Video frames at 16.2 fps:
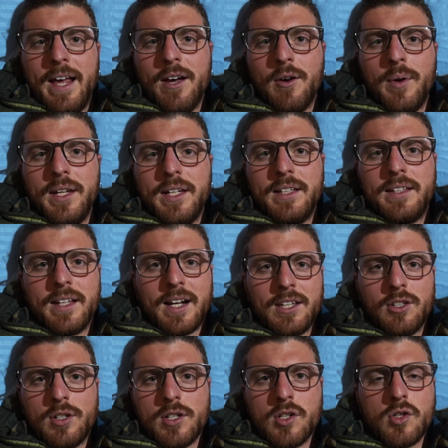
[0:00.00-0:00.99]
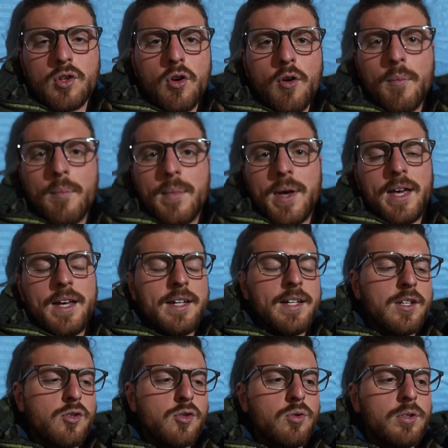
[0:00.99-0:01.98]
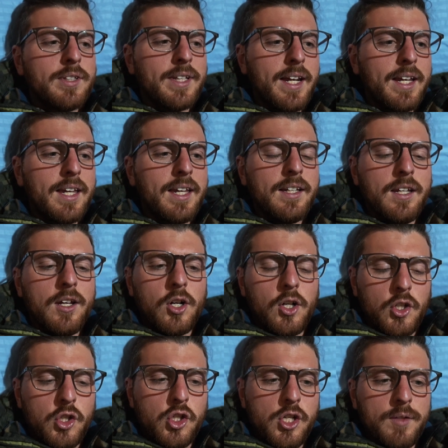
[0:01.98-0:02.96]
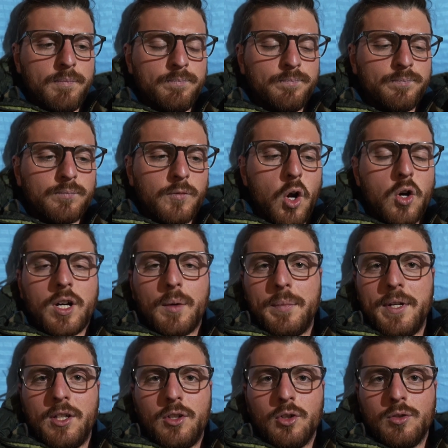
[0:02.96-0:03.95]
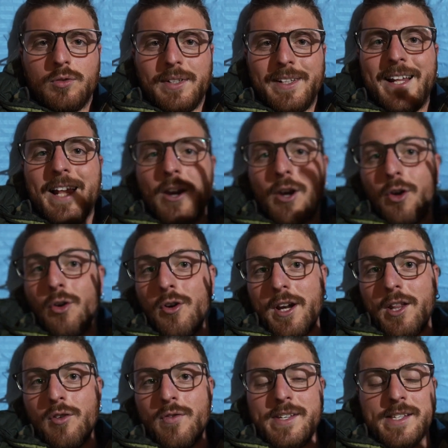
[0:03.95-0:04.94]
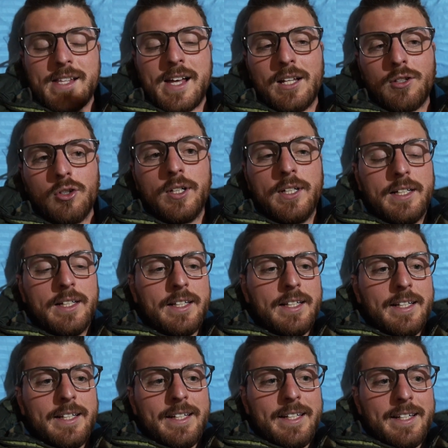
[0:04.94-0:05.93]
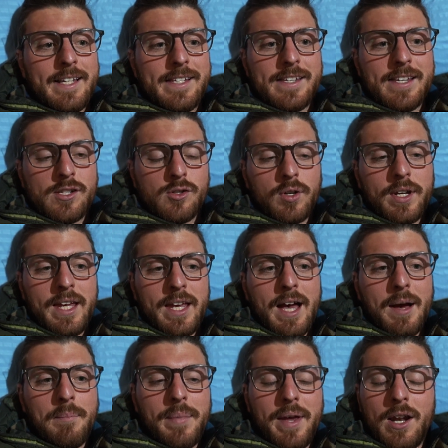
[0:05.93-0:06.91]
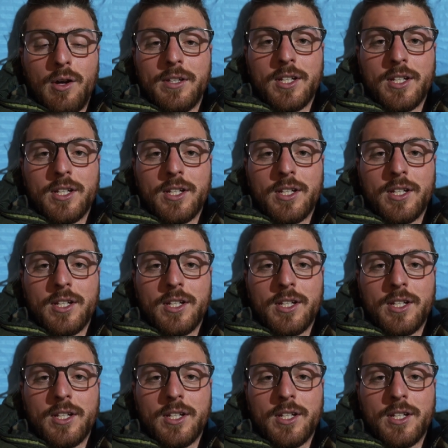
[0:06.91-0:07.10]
quindi tirando le somme sul trekking di oggi, ho capito l'errore dove è stato. Nel senso che appena ho